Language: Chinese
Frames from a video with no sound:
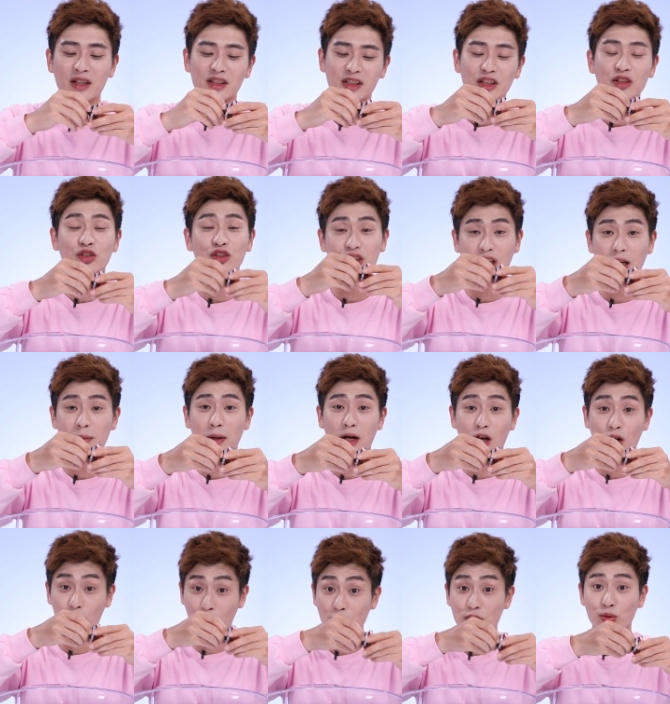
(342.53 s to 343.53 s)
朋友们看好
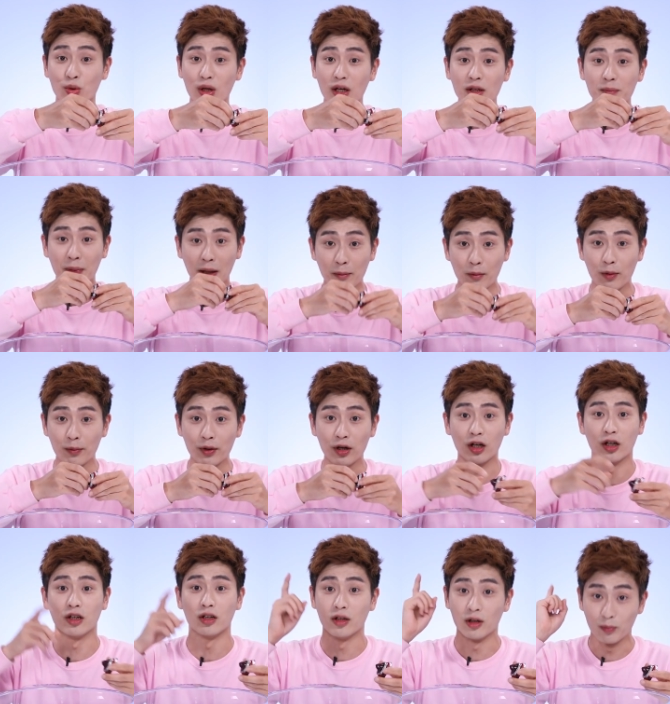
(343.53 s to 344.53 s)
了，江一给大家看一下
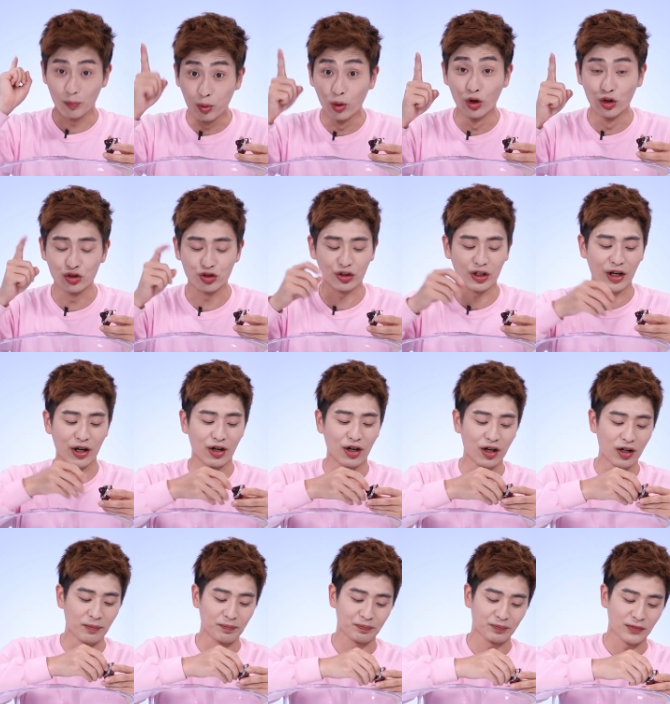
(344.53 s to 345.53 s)
怎么换成左旋
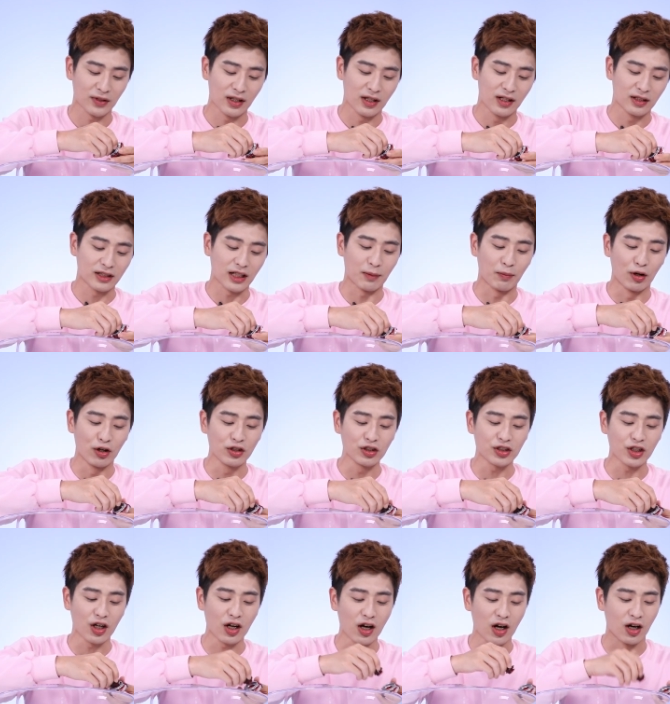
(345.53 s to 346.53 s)
转。好，先
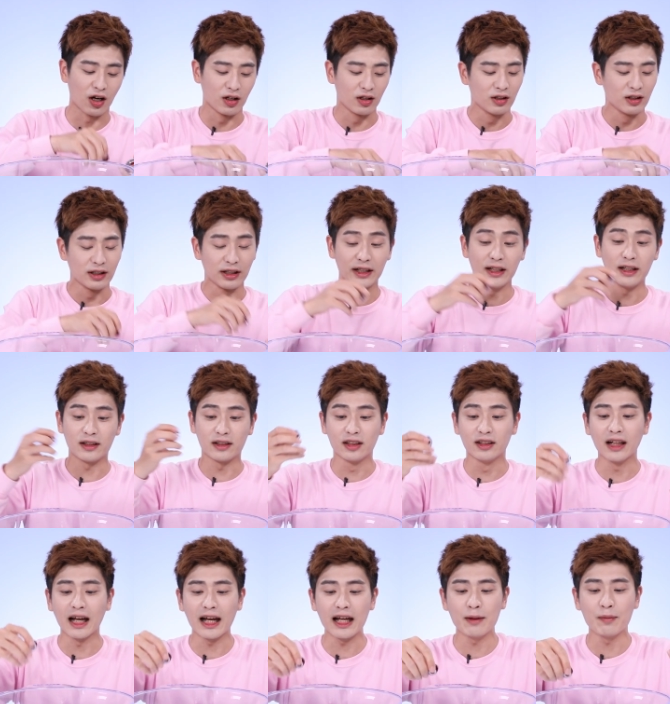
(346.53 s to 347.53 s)
把底
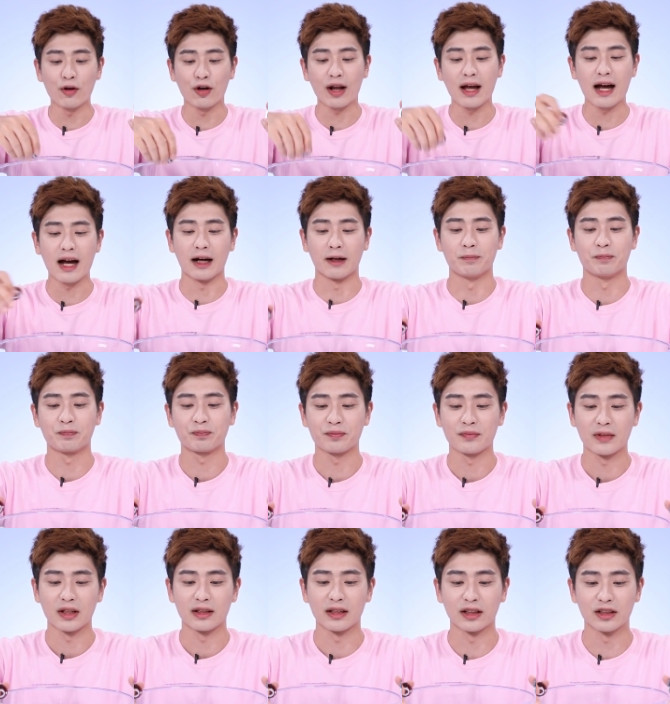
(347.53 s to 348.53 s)
座盘卸下来，
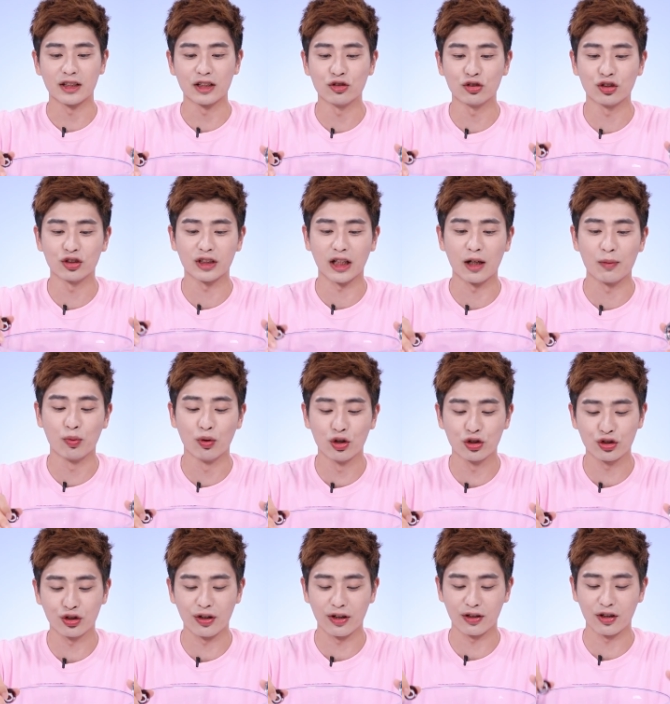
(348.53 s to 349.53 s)
要给朋友们
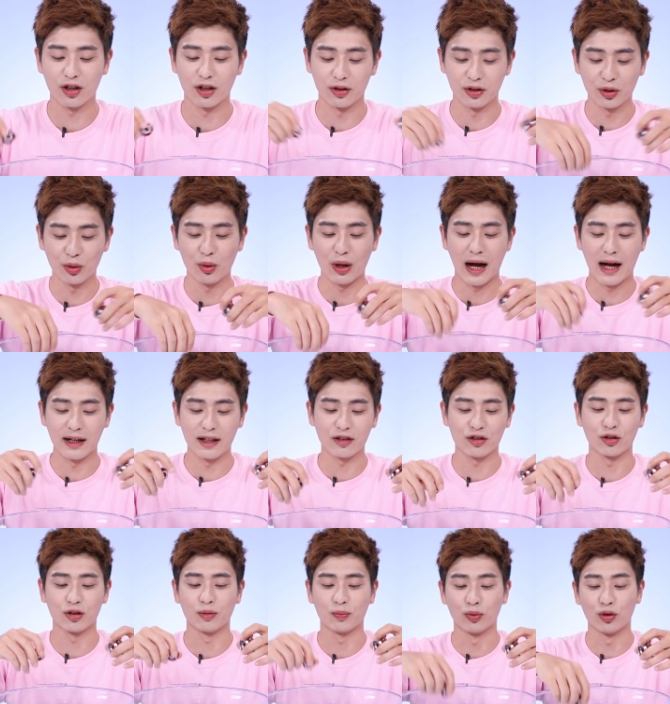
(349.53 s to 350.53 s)
看更清楚。江一
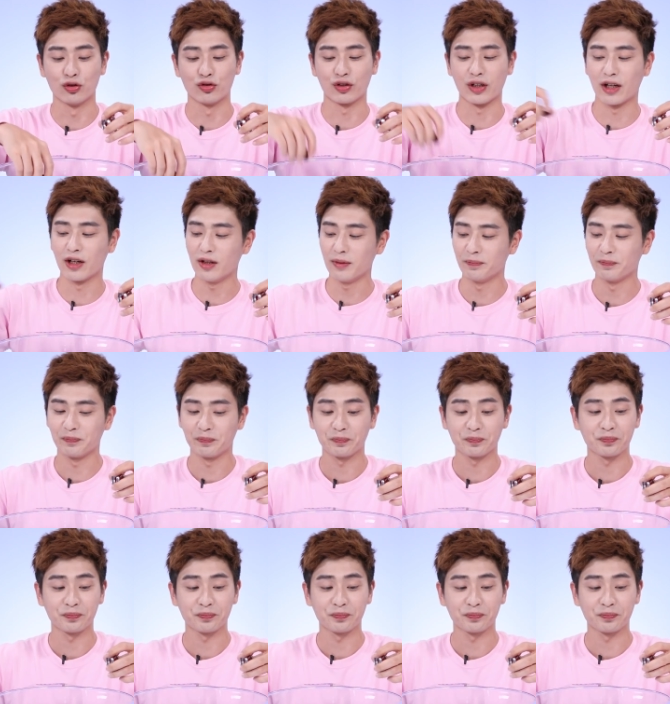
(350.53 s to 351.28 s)
稍微往前一点。